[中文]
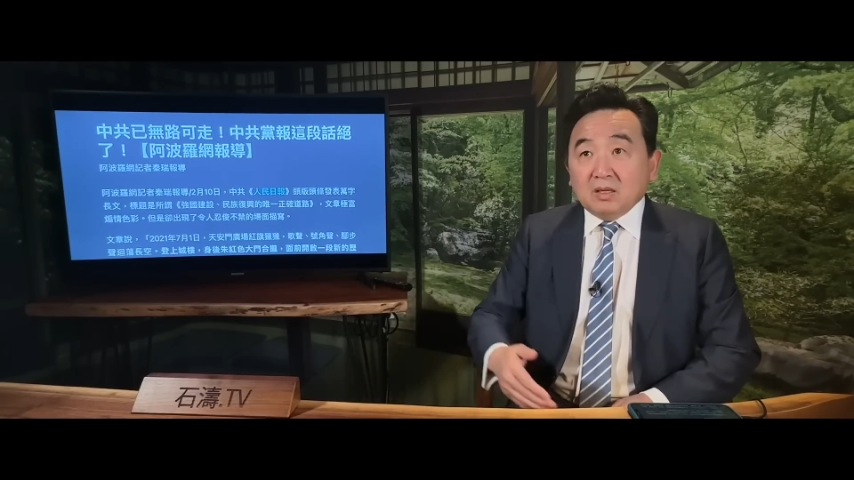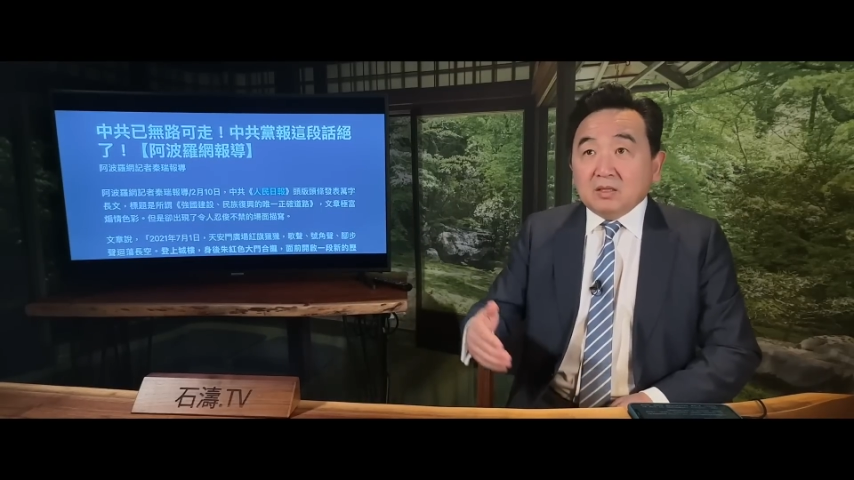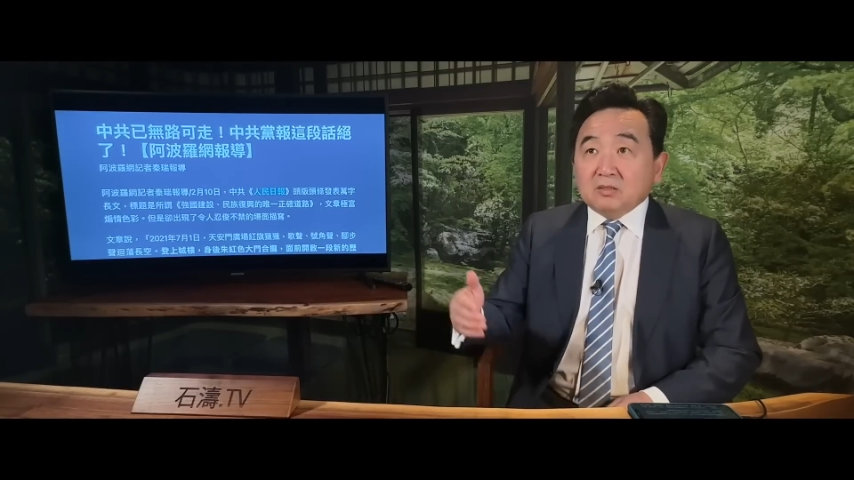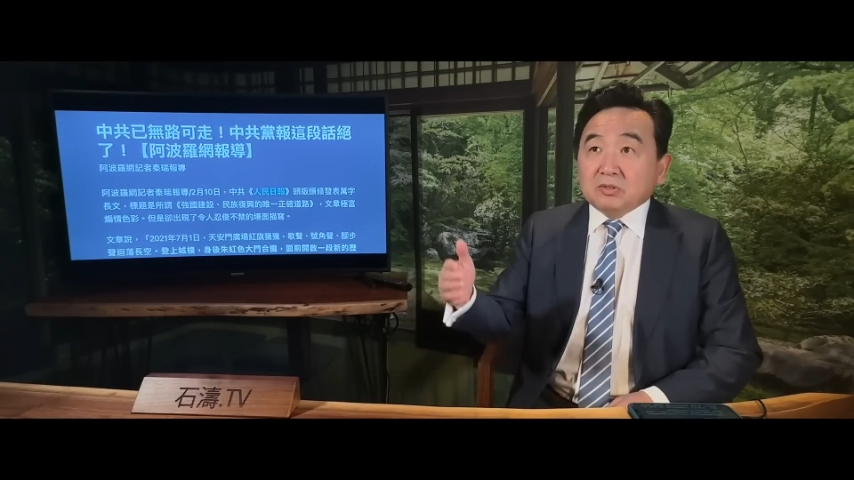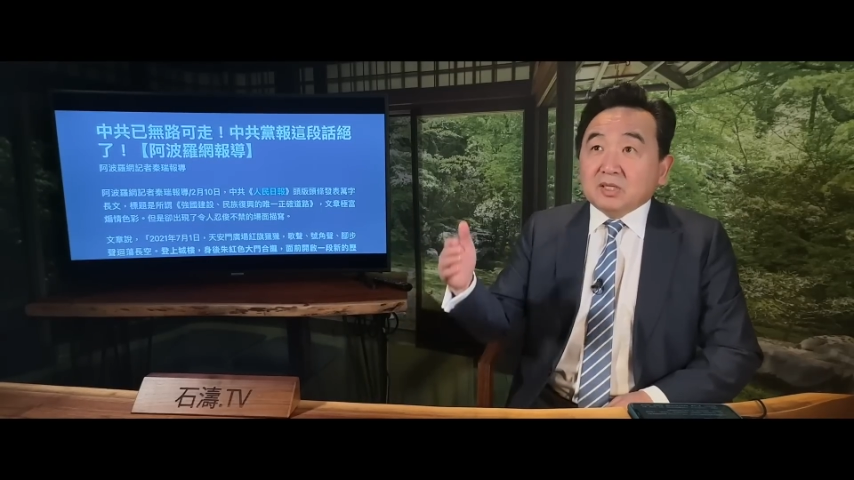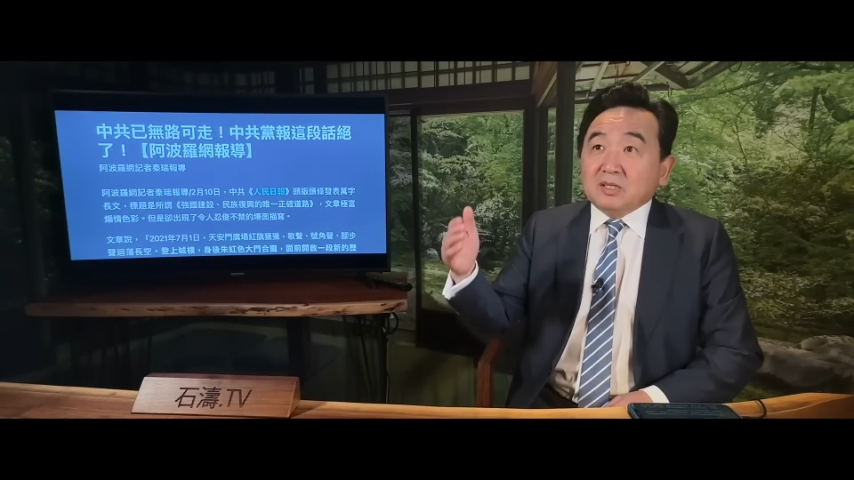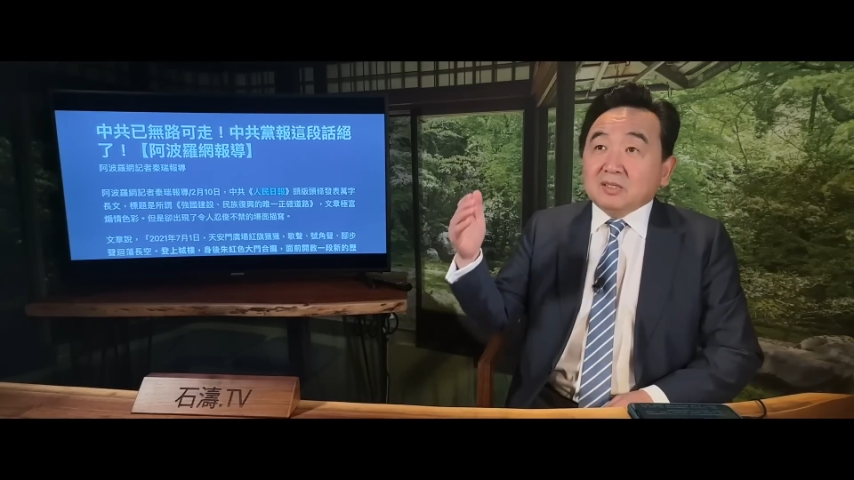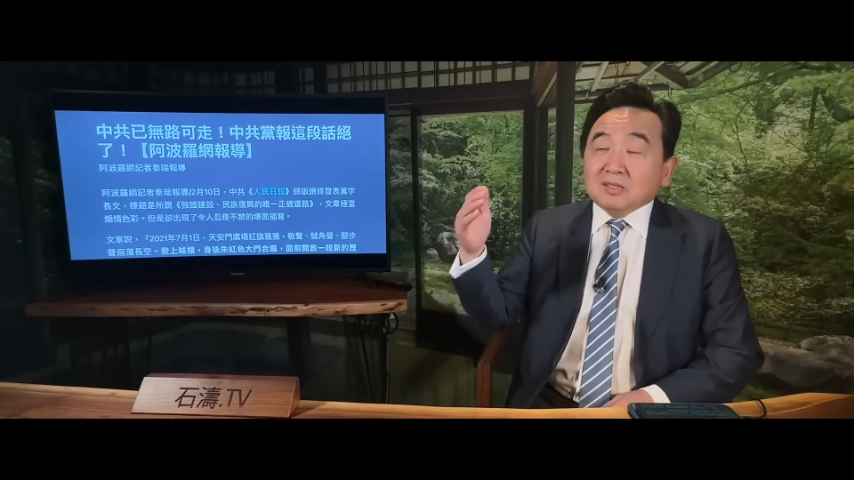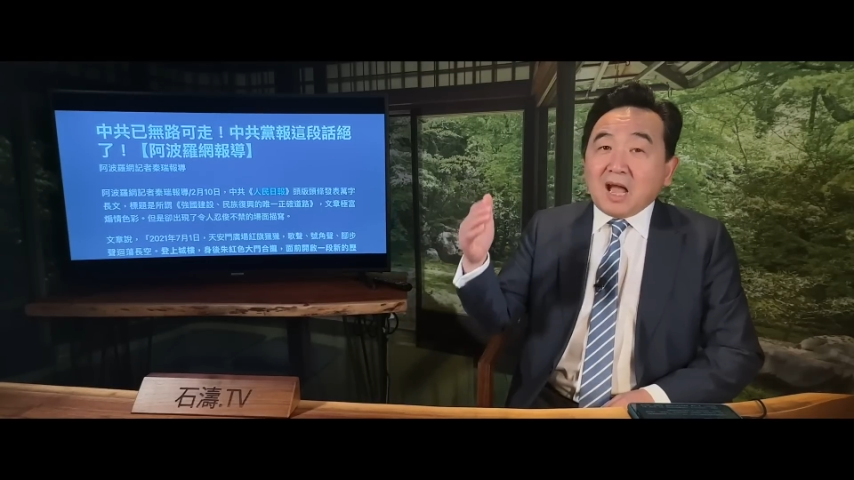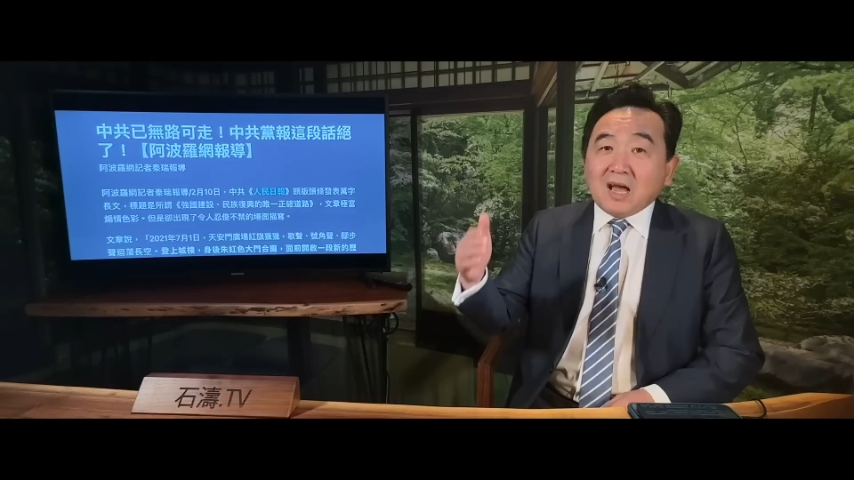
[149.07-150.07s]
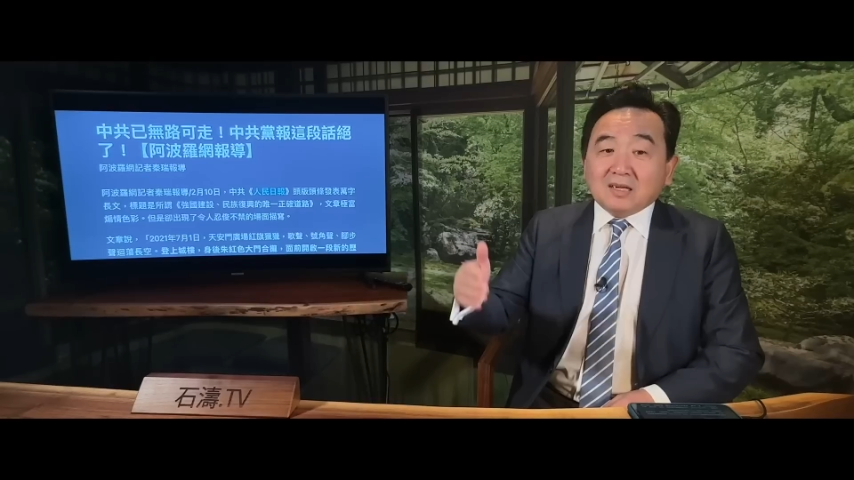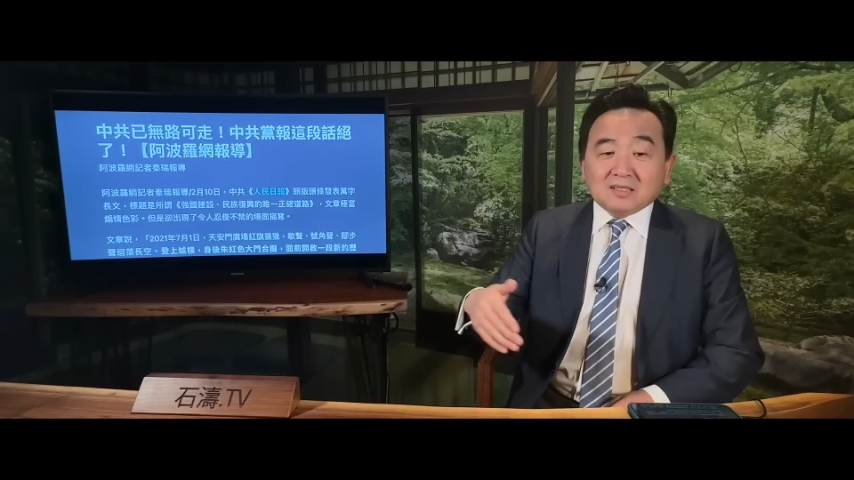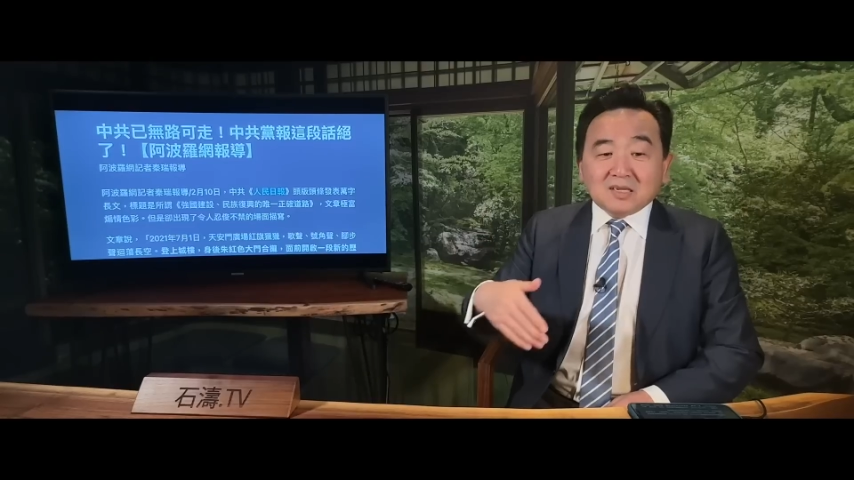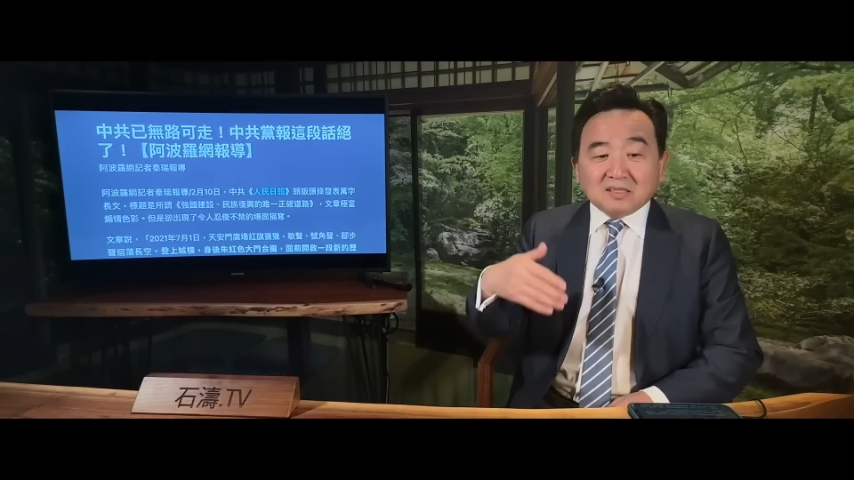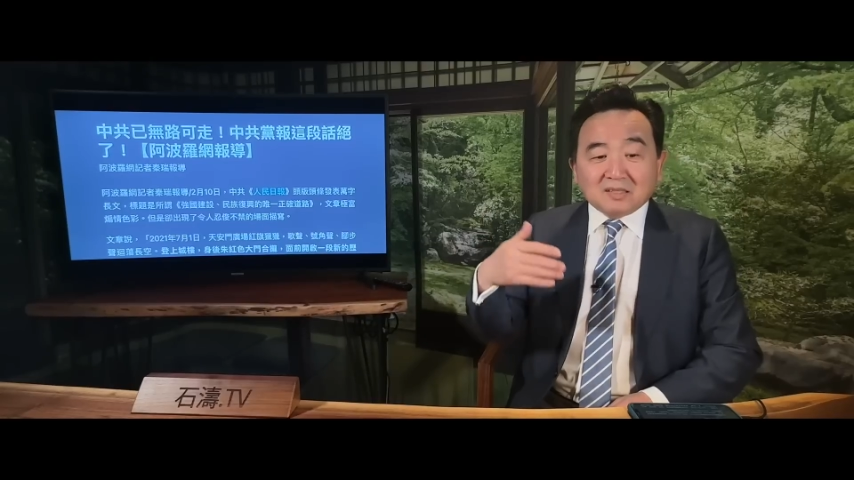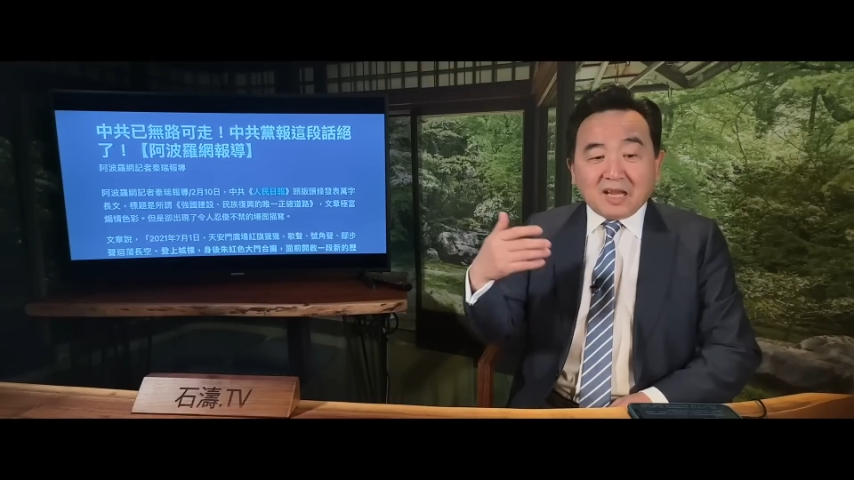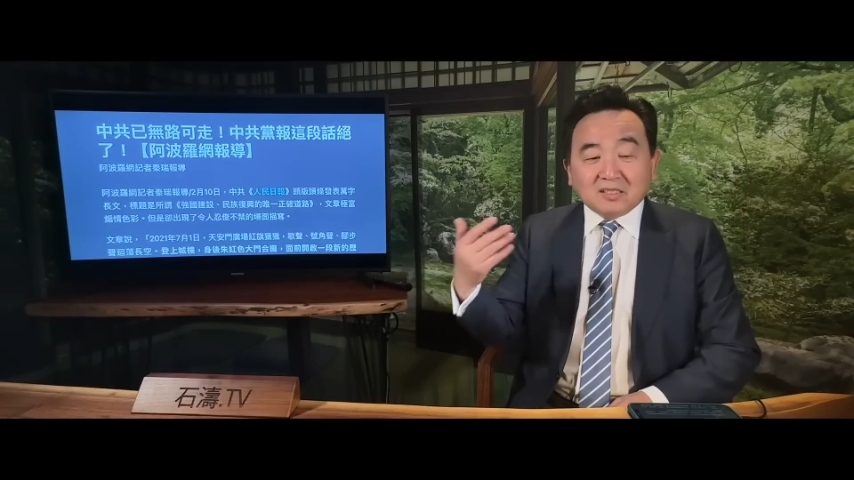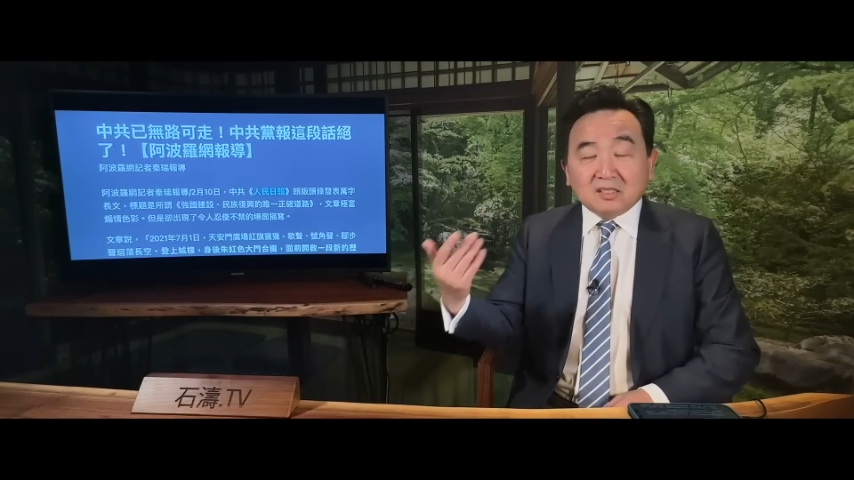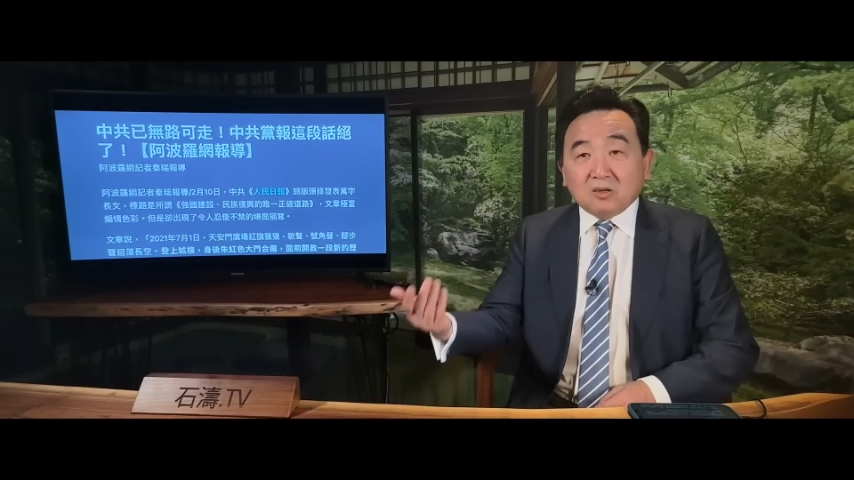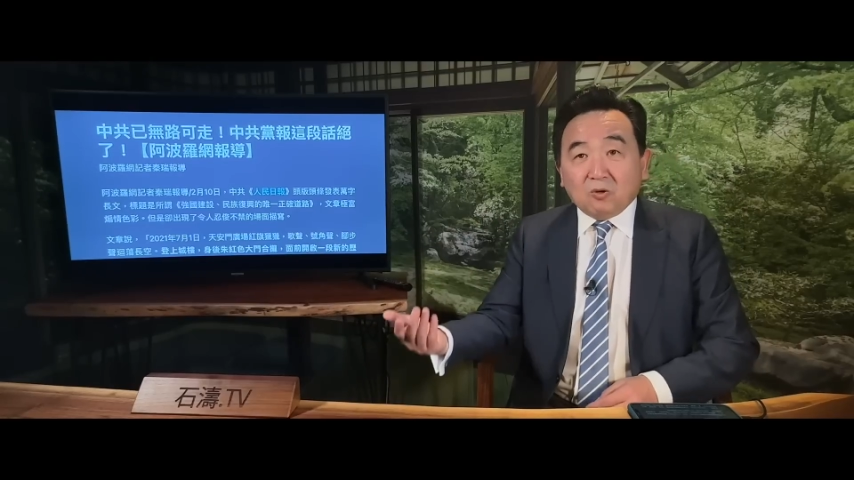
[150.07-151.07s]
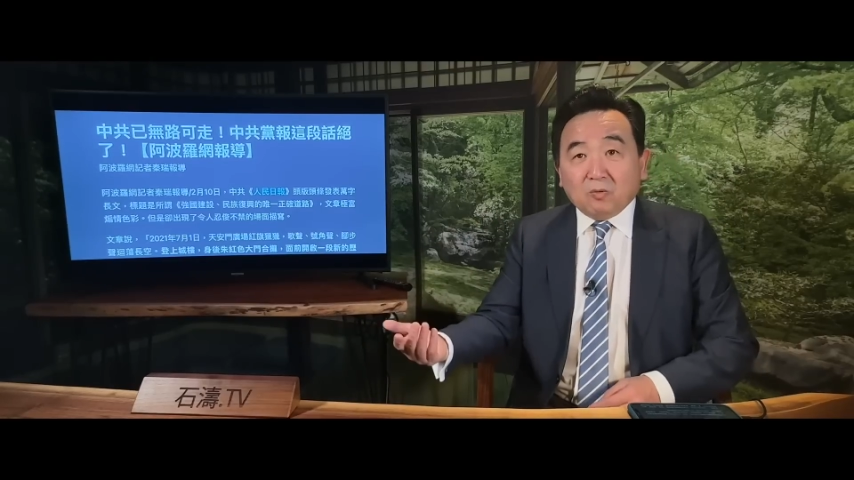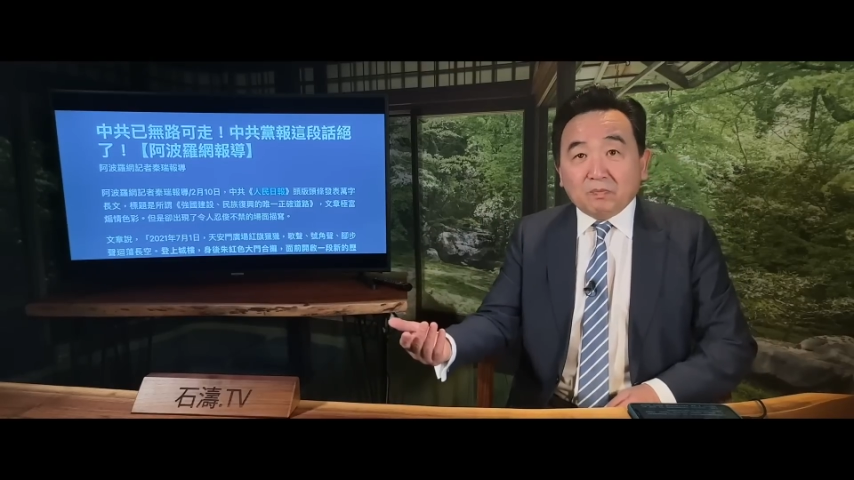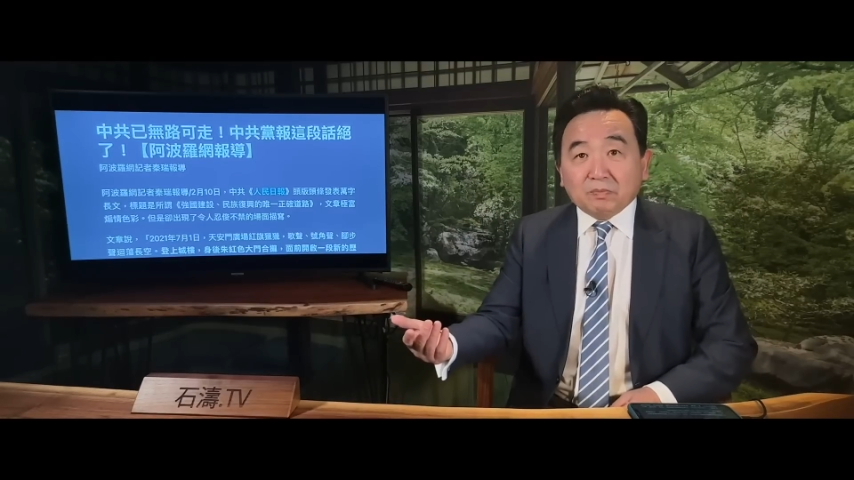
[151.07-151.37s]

就是他上台之后，